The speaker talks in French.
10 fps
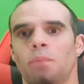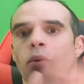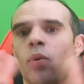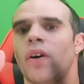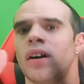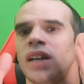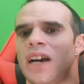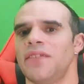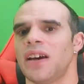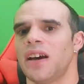Pourquoi
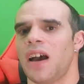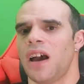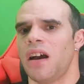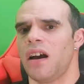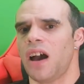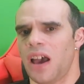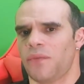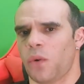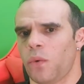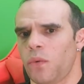live info